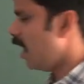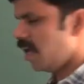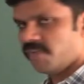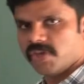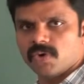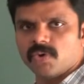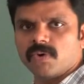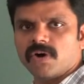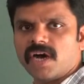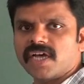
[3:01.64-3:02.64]
தேவையோ
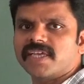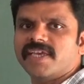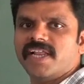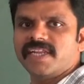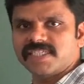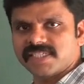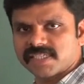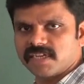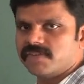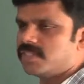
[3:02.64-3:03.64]
அதை
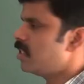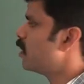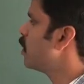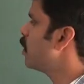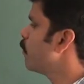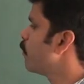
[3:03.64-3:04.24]
எல்ஹெச்எஸில் வச்சுக்கிட்டு